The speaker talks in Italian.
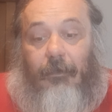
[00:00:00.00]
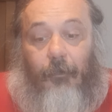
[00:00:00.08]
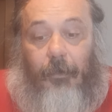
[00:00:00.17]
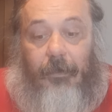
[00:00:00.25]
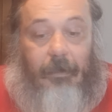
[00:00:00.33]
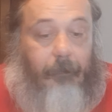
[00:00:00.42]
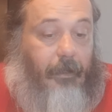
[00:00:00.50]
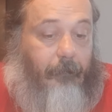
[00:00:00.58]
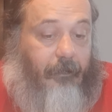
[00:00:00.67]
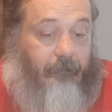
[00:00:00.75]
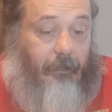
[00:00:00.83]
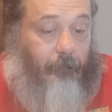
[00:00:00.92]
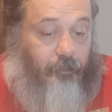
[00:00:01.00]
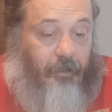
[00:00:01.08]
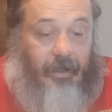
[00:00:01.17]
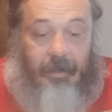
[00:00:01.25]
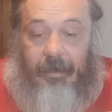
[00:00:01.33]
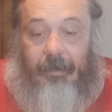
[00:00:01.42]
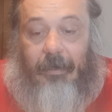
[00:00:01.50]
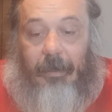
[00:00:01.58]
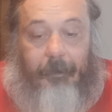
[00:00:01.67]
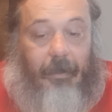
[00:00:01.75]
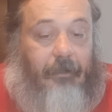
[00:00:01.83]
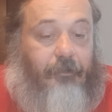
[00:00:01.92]
quindi abbiamo, avevamo Cigarini,
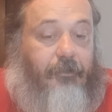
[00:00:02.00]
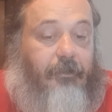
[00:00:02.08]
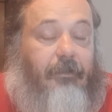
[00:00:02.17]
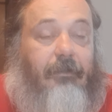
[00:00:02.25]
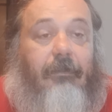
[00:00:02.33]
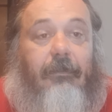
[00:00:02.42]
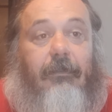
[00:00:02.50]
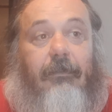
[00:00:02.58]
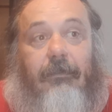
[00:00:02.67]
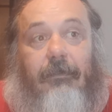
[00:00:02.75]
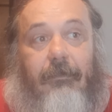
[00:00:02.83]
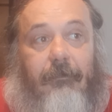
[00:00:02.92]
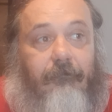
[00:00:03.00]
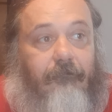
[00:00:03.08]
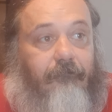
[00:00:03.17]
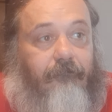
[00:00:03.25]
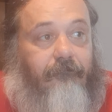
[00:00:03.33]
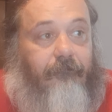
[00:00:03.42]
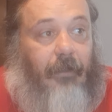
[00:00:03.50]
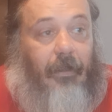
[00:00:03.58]
Cavasci, ehm,